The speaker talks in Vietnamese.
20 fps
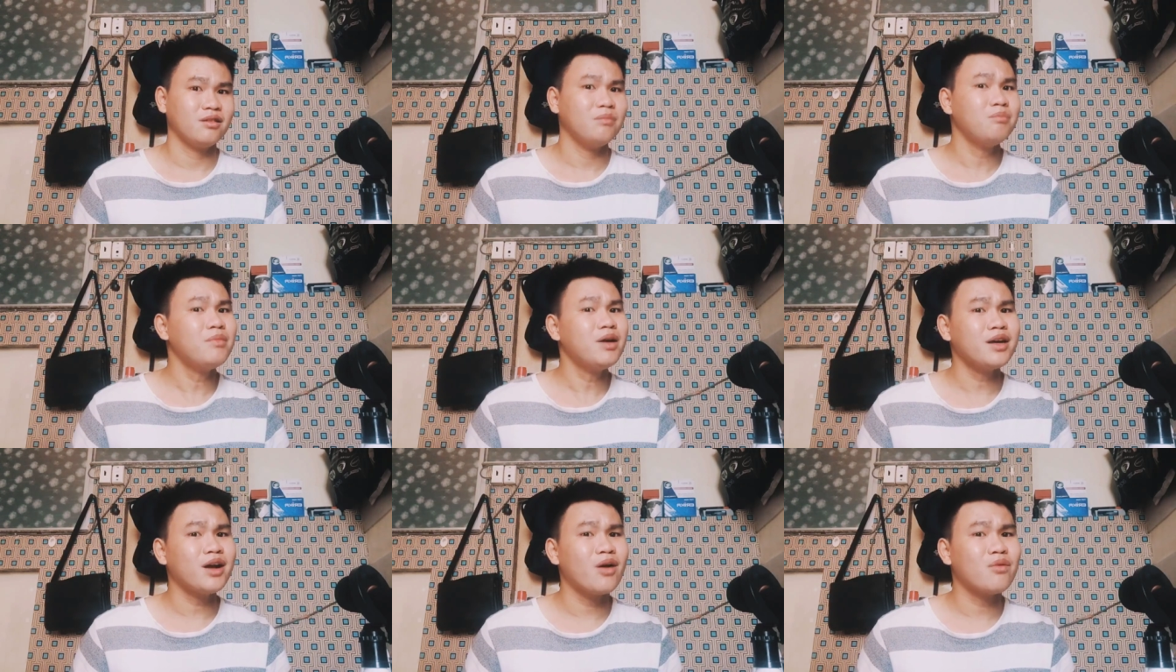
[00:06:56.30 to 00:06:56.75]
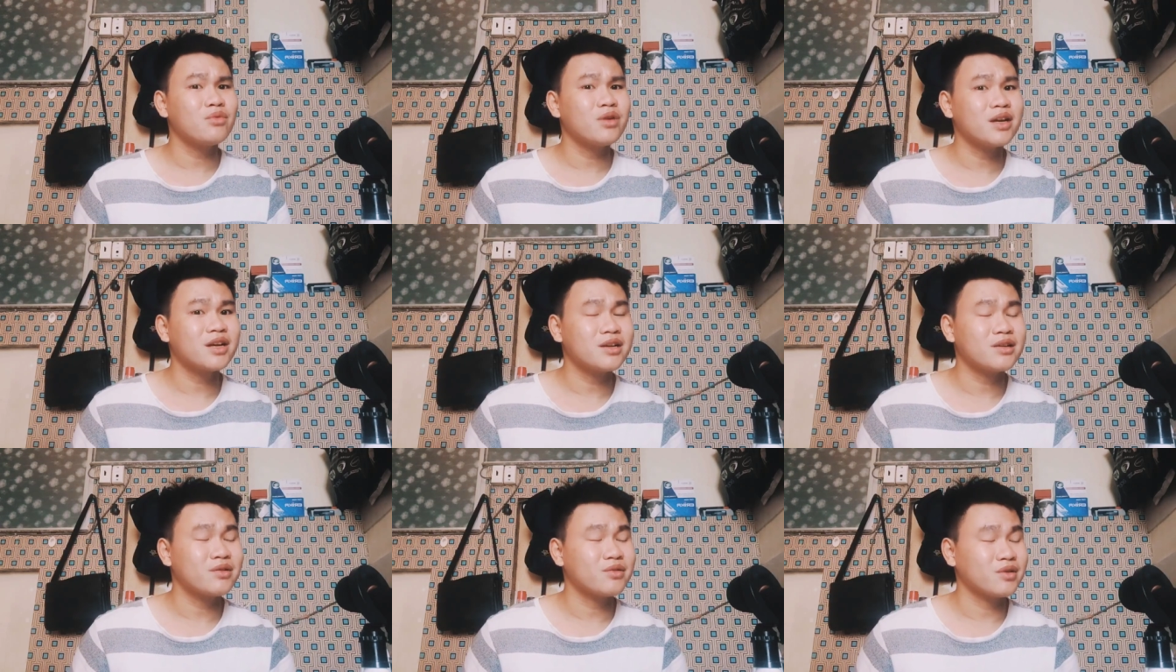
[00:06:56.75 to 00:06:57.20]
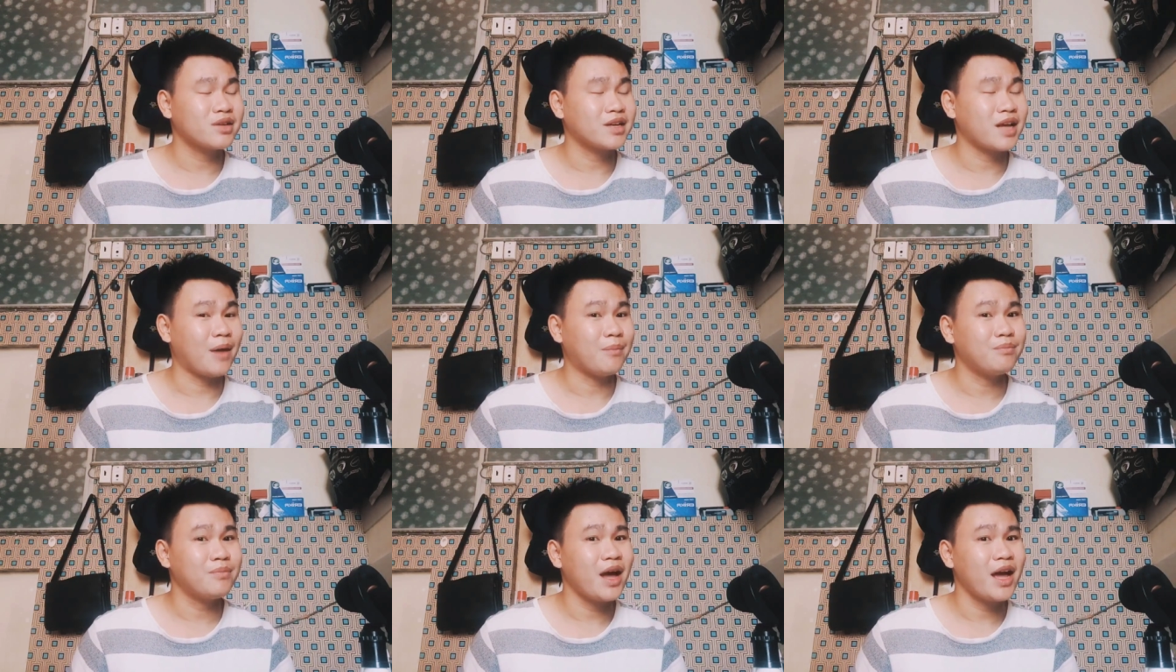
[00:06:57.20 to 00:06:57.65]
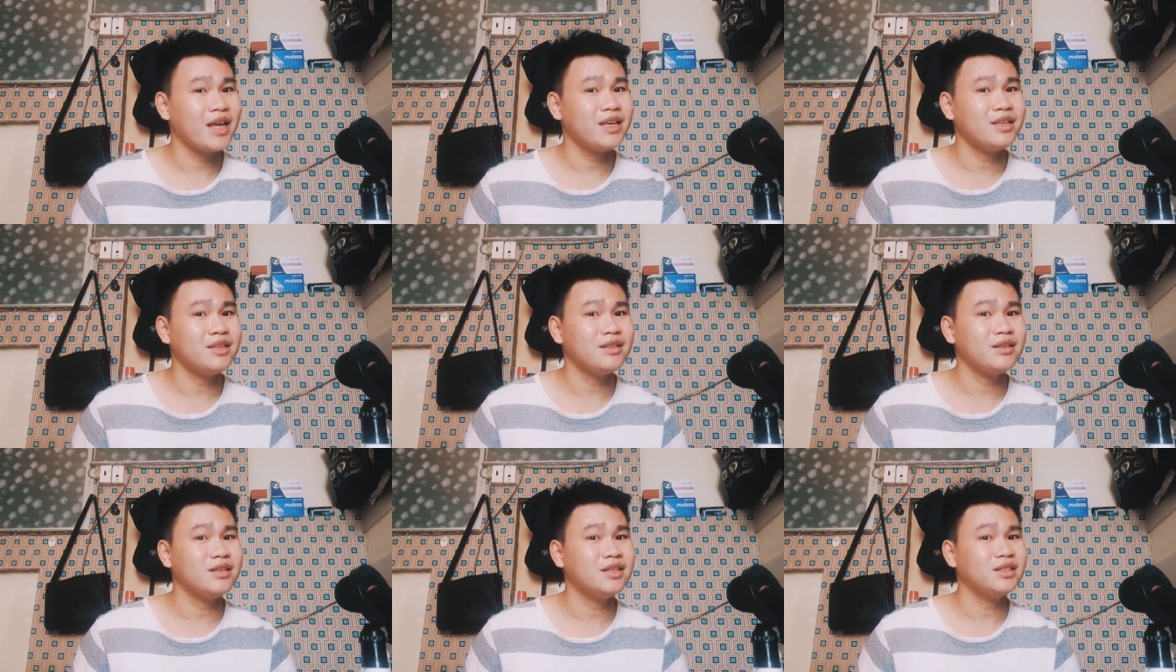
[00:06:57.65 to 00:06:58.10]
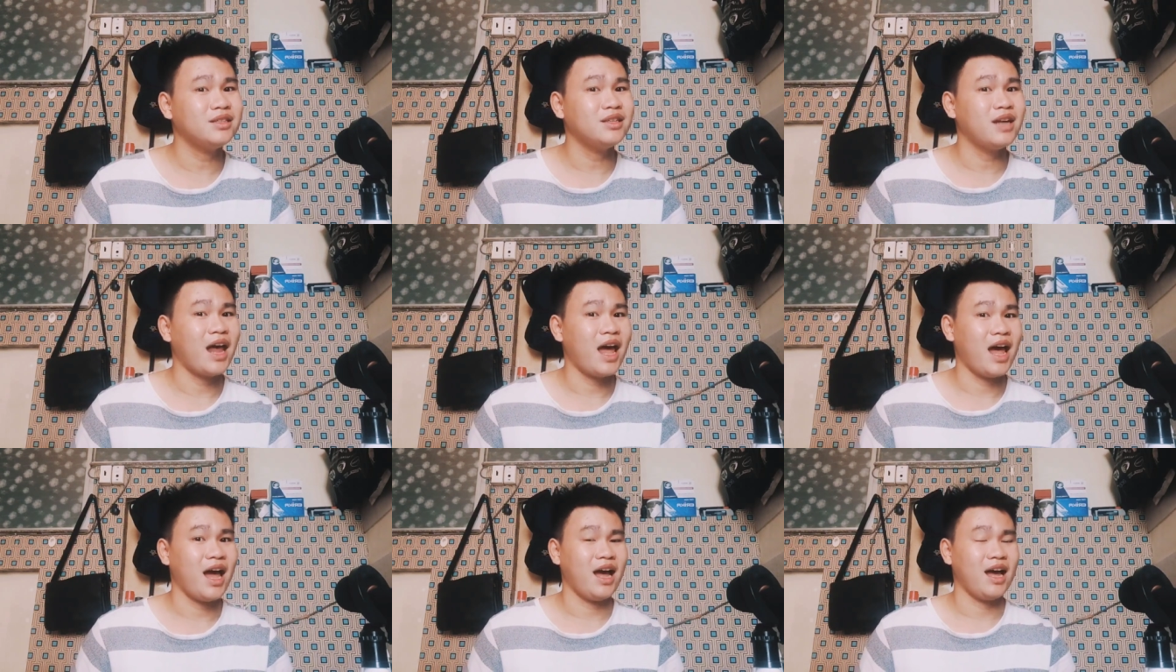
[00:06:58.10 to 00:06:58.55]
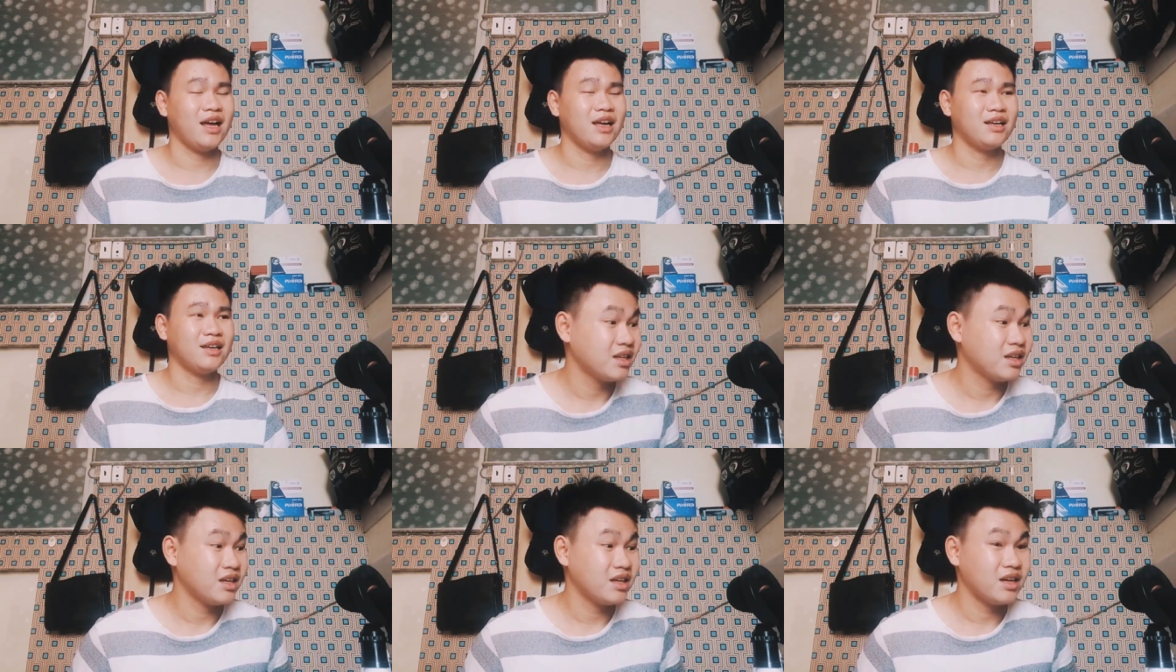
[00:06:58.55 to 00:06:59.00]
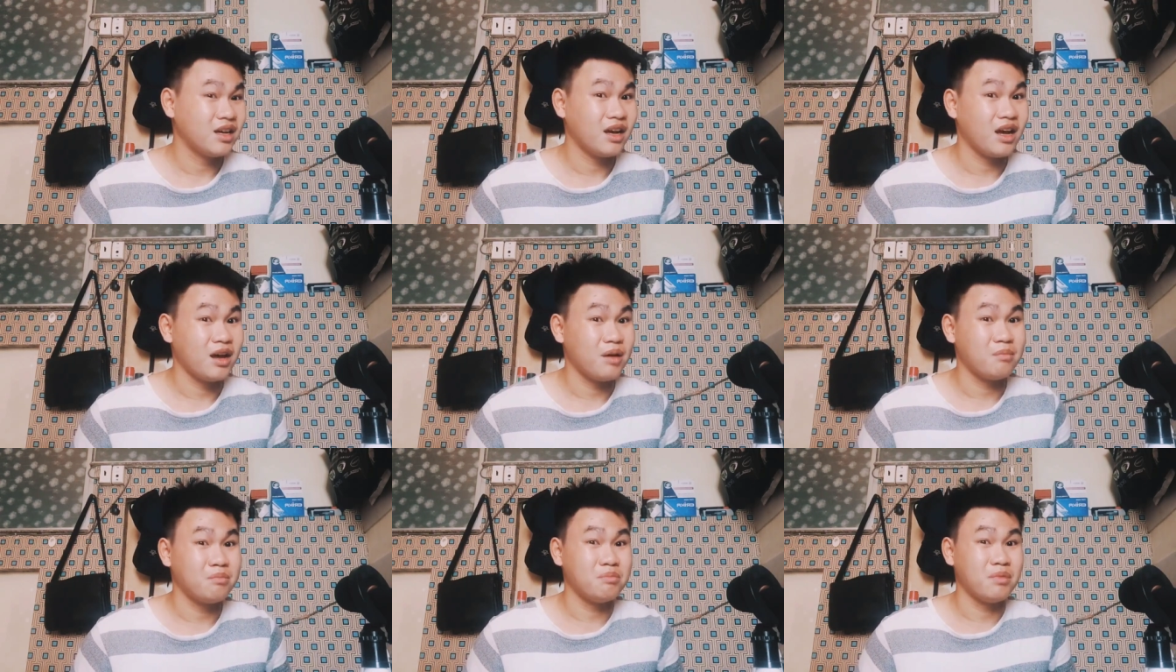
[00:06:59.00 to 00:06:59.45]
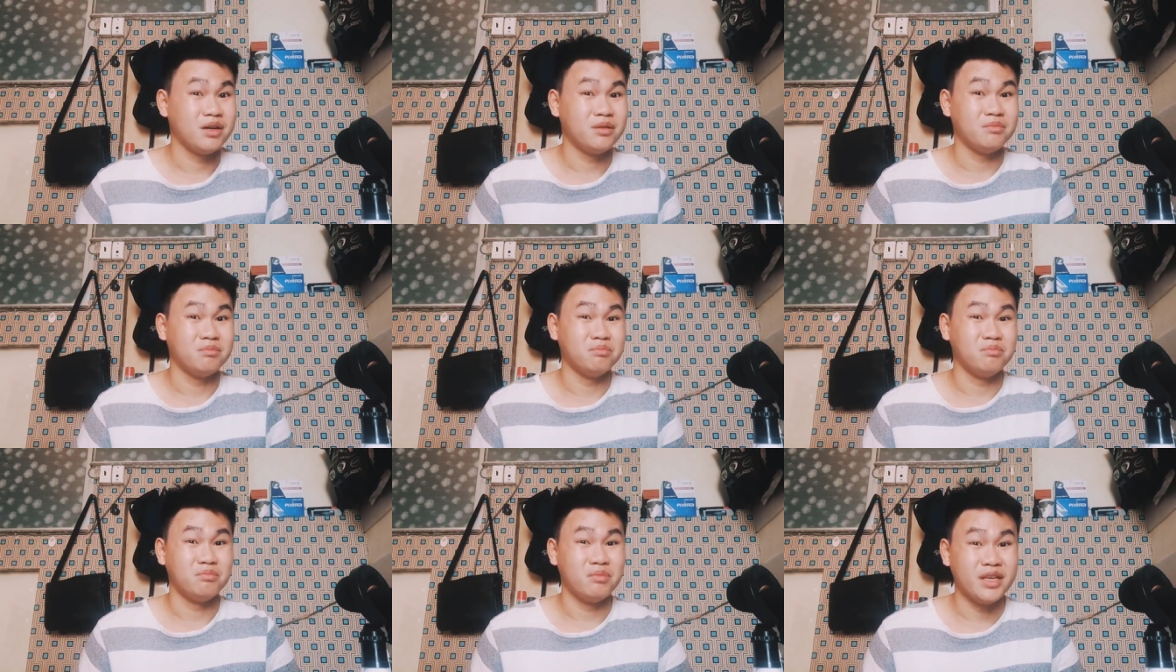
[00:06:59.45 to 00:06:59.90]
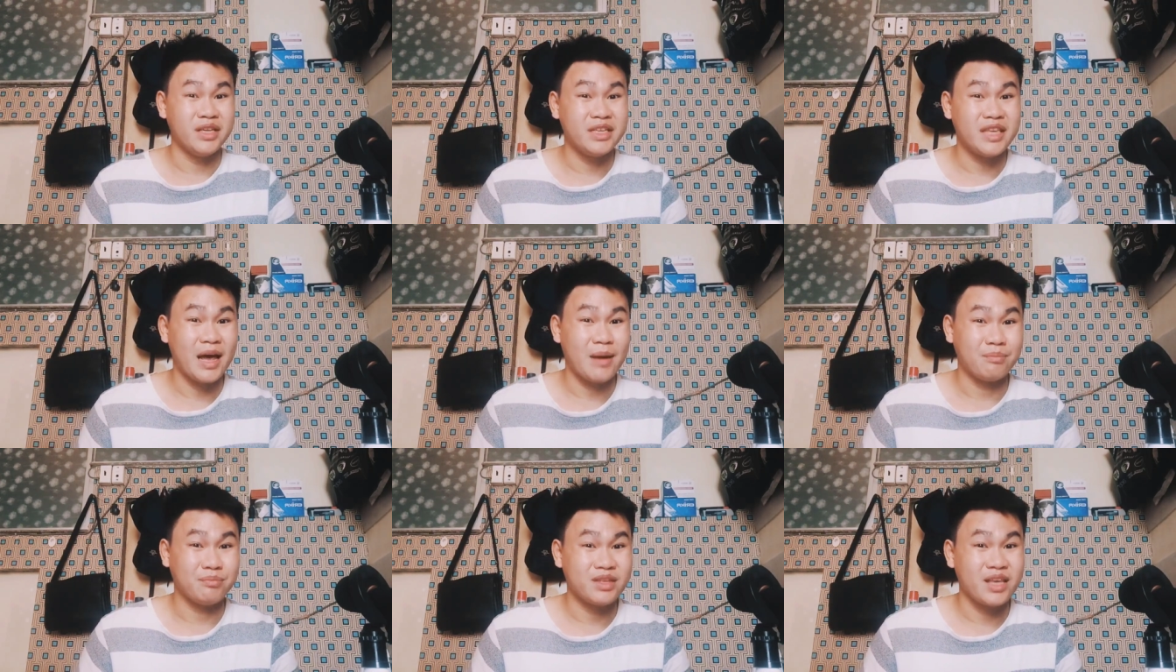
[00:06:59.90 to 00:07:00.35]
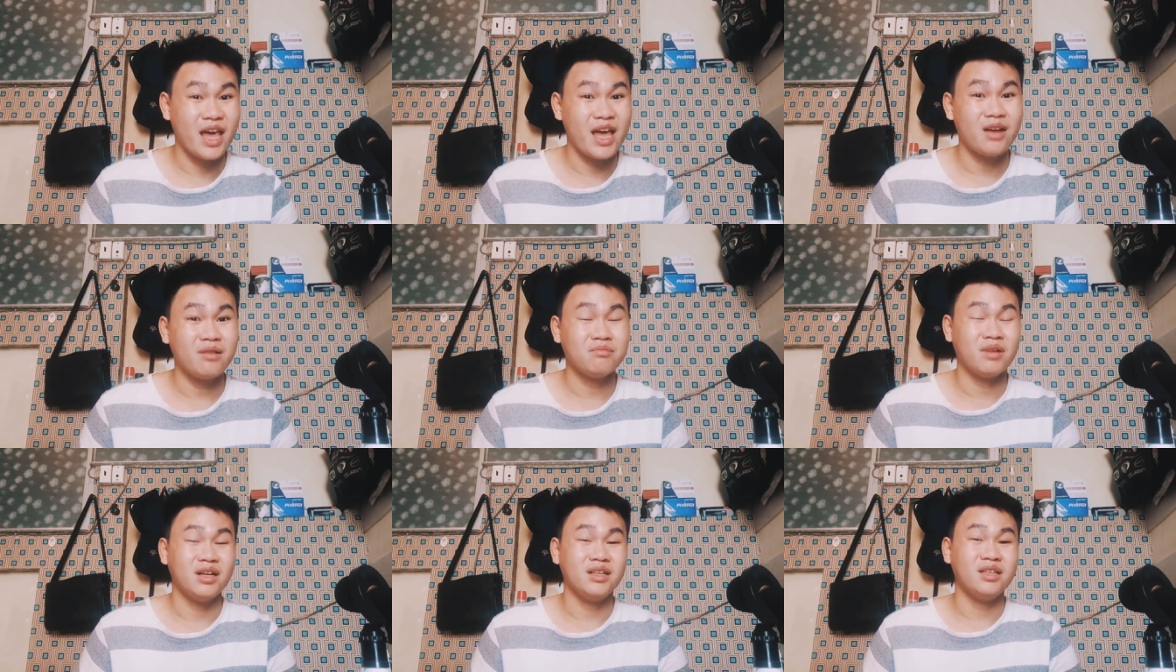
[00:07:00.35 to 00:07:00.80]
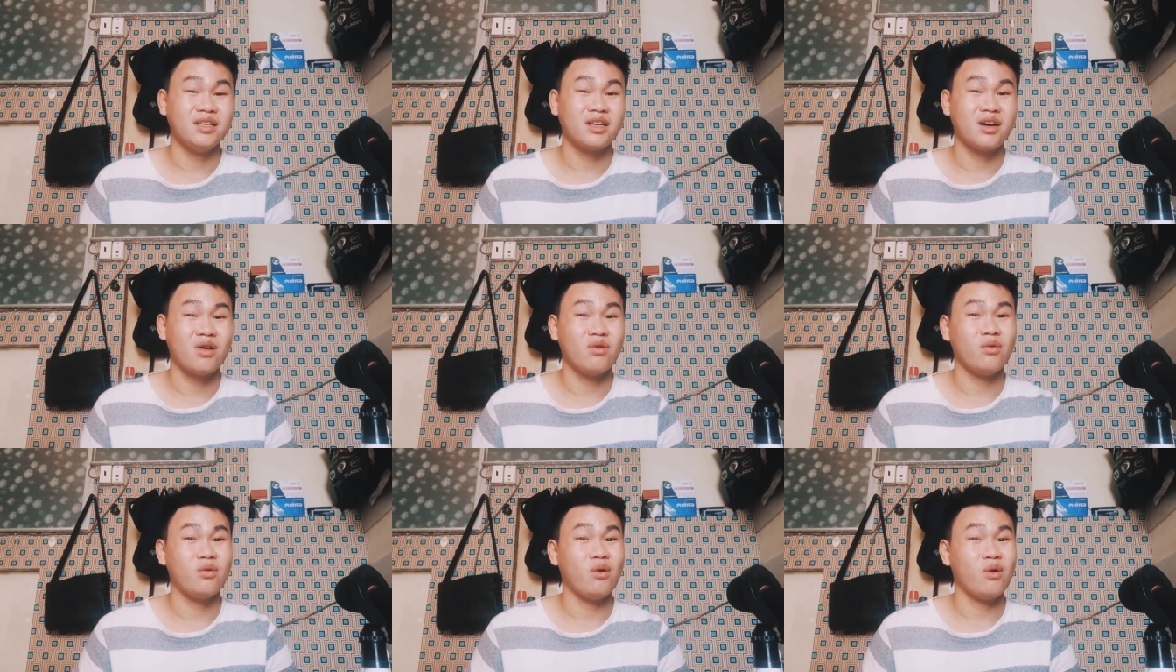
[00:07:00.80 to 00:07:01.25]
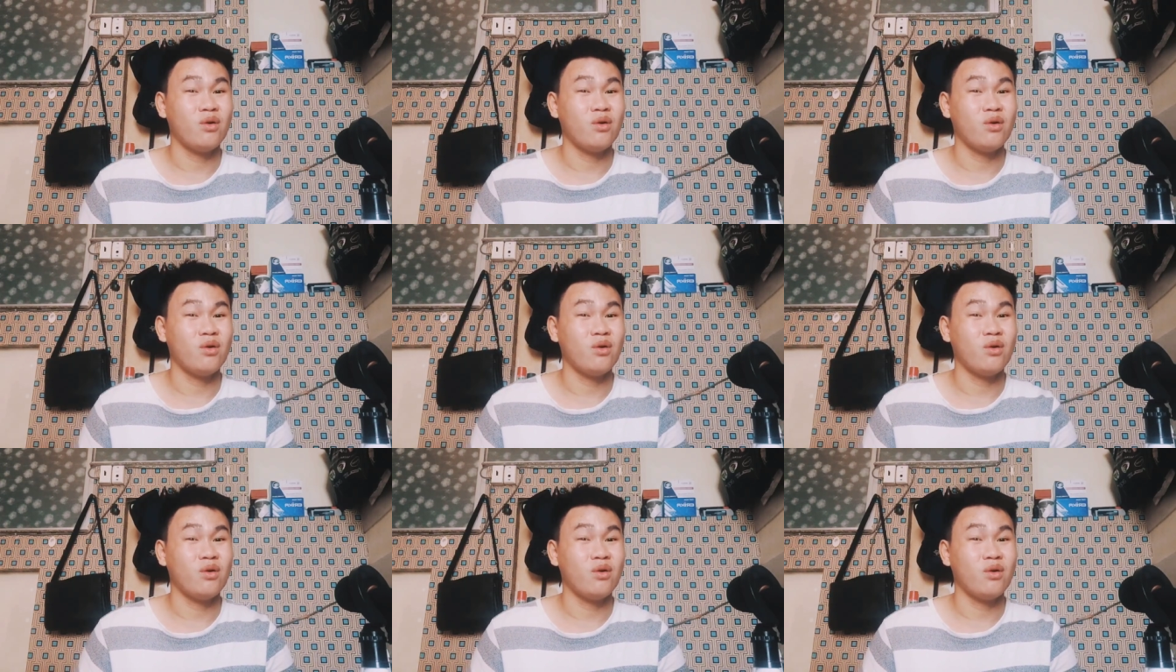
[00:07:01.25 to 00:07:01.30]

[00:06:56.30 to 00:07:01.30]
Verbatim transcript: mới không có cảm thấy như là à, mình bị nhàm chán bởi vì câu